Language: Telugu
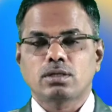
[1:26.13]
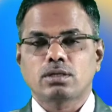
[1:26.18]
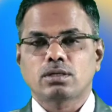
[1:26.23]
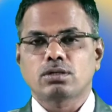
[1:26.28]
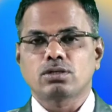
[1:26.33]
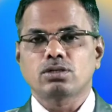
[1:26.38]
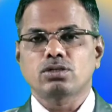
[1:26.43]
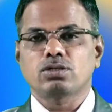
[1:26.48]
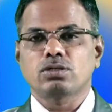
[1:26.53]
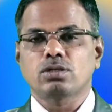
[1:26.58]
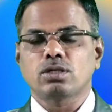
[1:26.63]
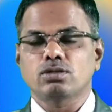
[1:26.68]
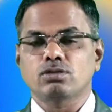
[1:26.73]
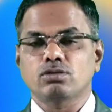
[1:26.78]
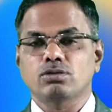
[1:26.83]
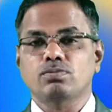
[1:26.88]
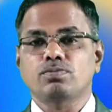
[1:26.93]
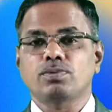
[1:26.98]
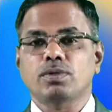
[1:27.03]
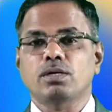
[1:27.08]

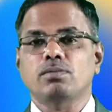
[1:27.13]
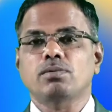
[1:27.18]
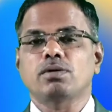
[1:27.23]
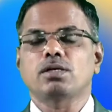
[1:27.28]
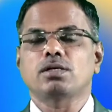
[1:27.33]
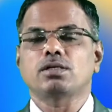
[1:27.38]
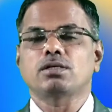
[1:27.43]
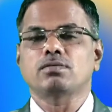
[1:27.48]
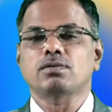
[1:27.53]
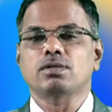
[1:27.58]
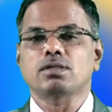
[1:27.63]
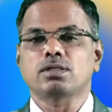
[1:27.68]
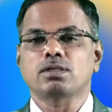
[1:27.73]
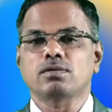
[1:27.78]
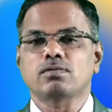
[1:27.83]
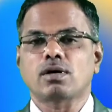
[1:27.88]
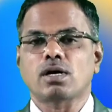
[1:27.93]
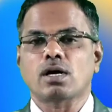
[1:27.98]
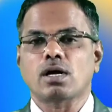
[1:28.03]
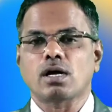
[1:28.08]
క్రీస్తునందు ప్రేమైనటువంటి
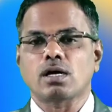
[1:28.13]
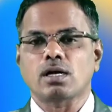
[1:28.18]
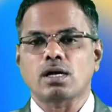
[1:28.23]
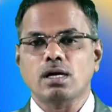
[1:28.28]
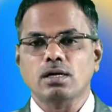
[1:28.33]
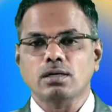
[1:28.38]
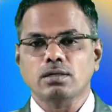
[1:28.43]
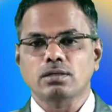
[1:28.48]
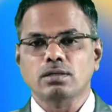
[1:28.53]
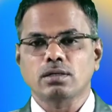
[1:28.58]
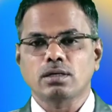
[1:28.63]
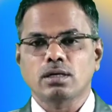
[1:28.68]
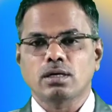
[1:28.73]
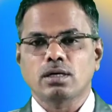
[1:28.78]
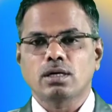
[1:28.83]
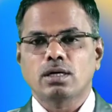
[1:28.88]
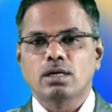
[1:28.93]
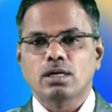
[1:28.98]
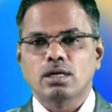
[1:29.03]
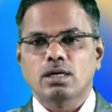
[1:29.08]
వారలారా
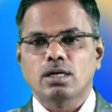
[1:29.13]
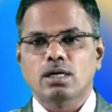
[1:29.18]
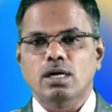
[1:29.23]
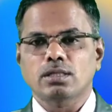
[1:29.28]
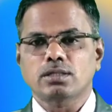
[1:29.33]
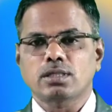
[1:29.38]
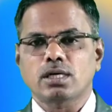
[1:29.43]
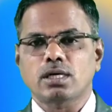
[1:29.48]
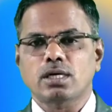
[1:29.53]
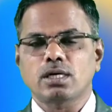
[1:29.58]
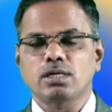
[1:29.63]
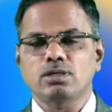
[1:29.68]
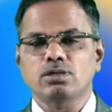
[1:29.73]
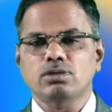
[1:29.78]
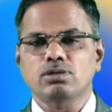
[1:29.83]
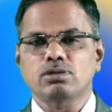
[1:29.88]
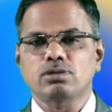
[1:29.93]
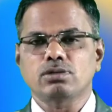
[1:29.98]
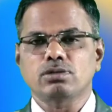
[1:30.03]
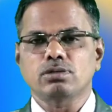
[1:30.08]
గత
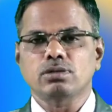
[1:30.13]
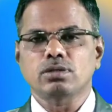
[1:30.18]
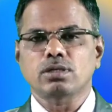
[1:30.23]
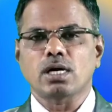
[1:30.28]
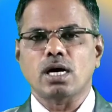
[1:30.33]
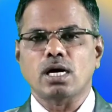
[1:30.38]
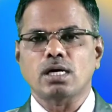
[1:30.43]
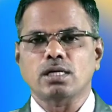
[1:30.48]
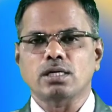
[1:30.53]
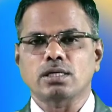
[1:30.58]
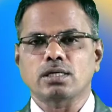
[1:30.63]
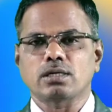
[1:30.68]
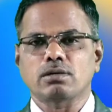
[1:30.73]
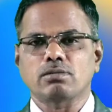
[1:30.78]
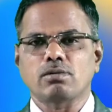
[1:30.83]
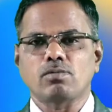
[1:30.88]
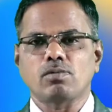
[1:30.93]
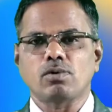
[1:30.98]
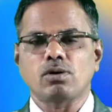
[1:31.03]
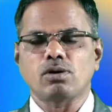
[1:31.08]
రెండు
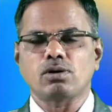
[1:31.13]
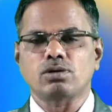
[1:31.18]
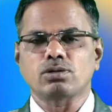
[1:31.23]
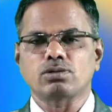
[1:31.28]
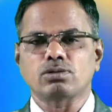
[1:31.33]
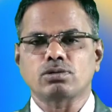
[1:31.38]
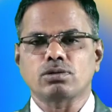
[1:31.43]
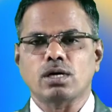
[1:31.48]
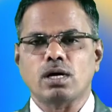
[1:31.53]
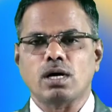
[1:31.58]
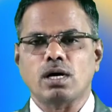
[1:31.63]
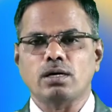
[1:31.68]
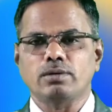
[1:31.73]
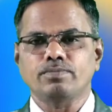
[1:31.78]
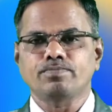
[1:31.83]
కార్యక్రమముల్లో కూడా